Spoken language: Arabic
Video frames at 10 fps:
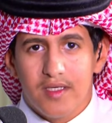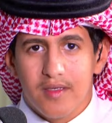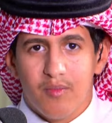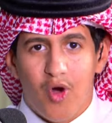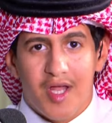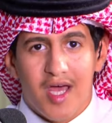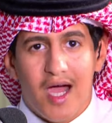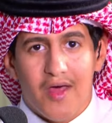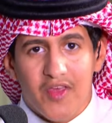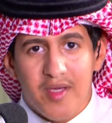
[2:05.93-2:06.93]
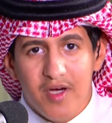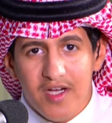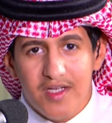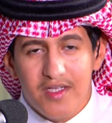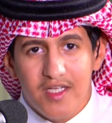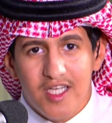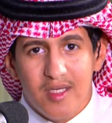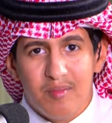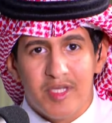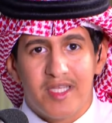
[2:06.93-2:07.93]
معاناه عظيمه
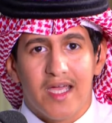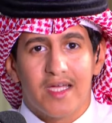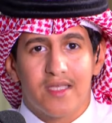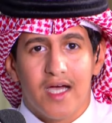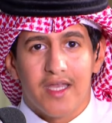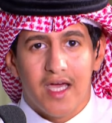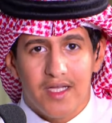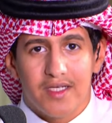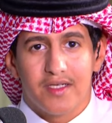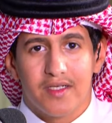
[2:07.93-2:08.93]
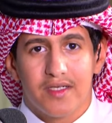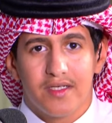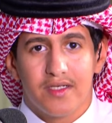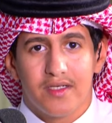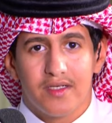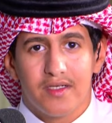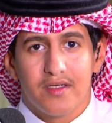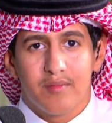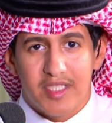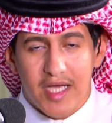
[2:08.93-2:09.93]
بدايتها نحن
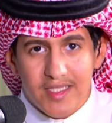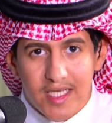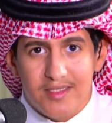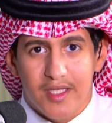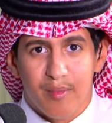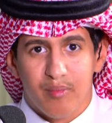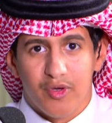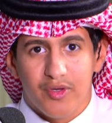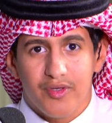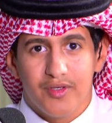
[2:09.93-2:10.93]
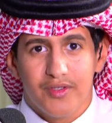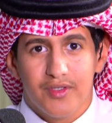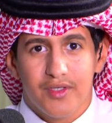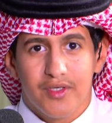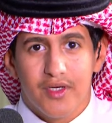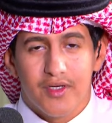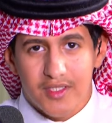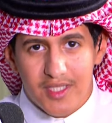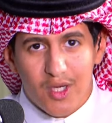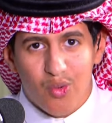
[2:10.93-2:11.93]
بدايتها التنمر
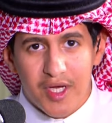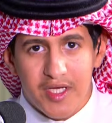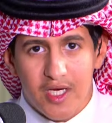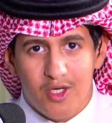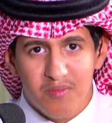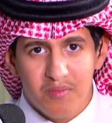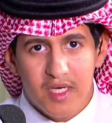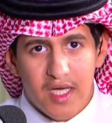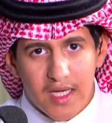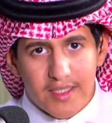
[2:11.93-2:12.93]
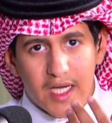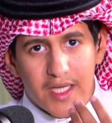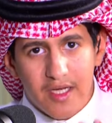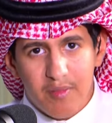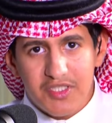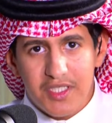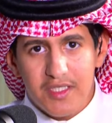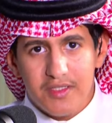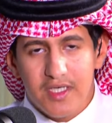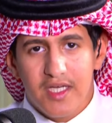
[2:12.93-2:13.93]
ننتقل واياكم لتقرير بسيط
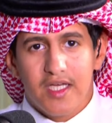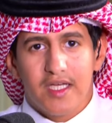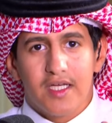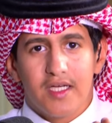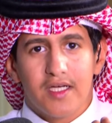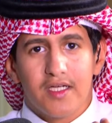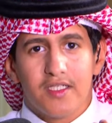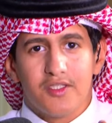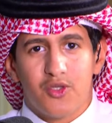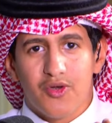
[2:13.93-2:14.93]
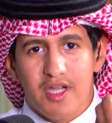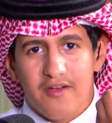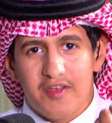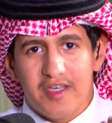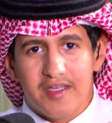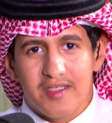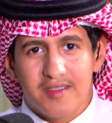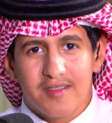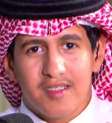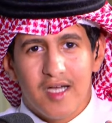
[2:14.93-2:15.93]
زرنا فيه
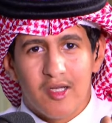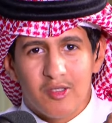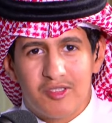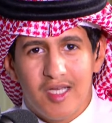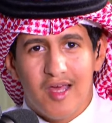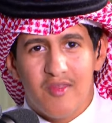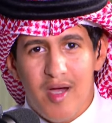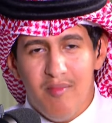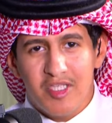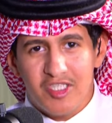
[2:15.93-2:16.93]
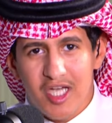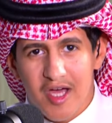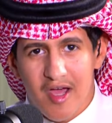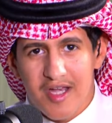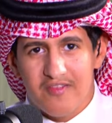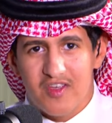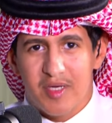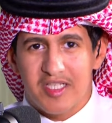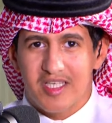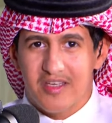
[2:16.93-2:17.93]
الأستاذ محمد الشهراني في
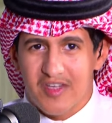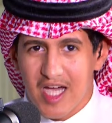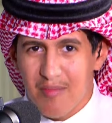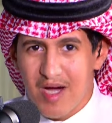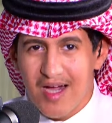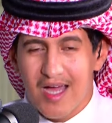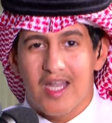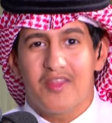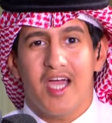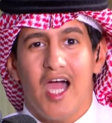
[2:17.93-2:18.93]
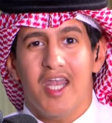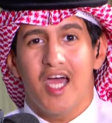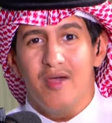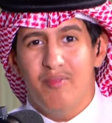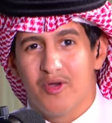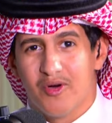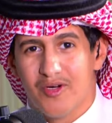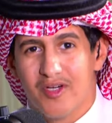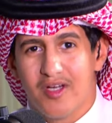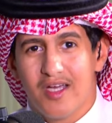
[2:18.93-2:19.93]
بيته في أبها الذي عانى ابنه
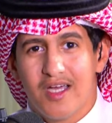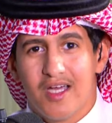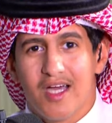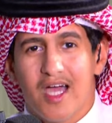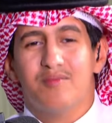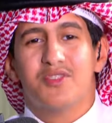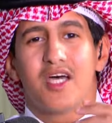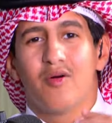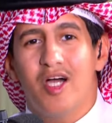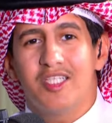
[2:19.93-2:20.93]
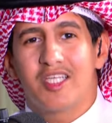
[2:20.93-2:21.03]
25